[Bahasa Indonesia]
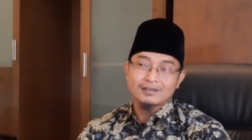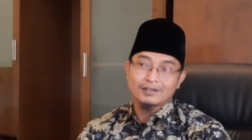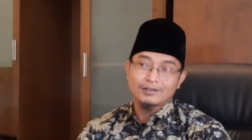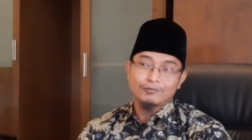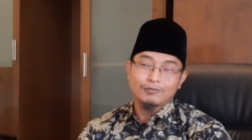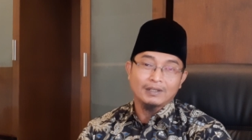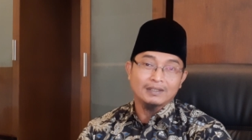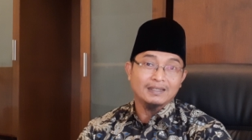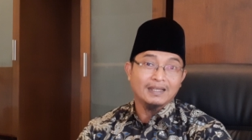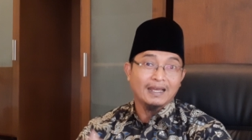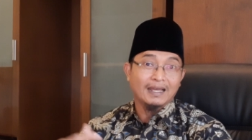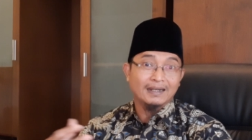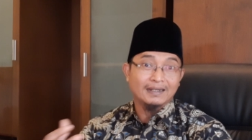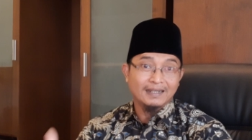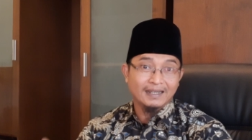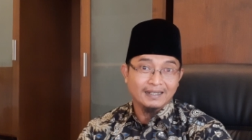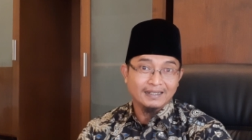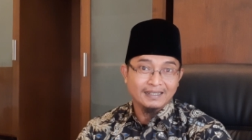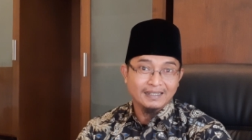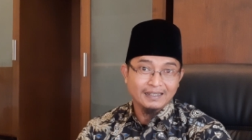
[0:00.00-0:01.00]
sekuat
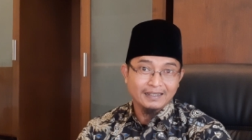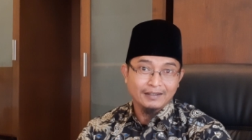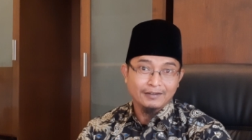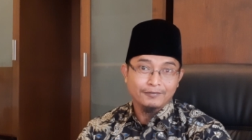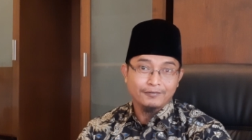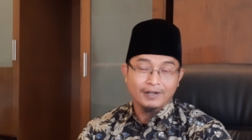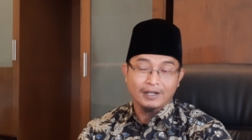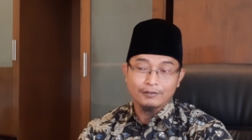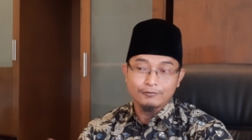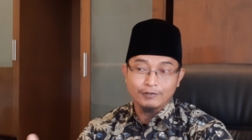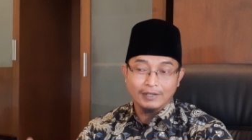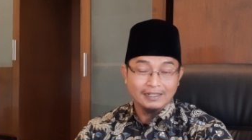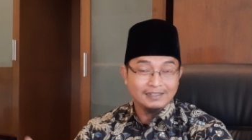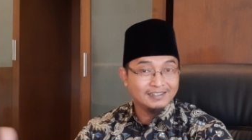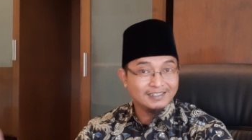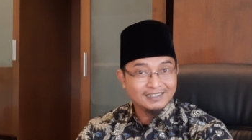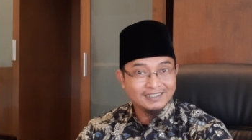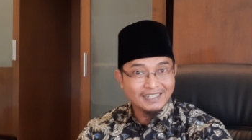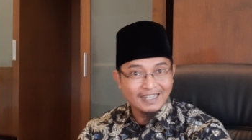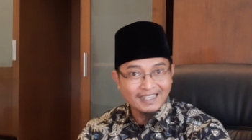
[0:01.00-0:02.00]
Anda ya,
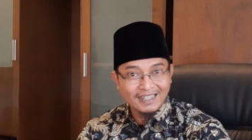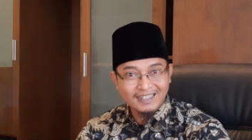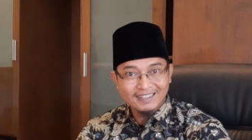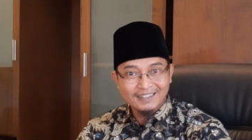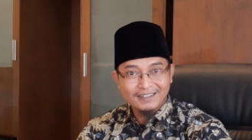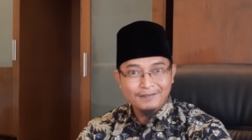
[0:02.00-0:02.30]
frekuensinya.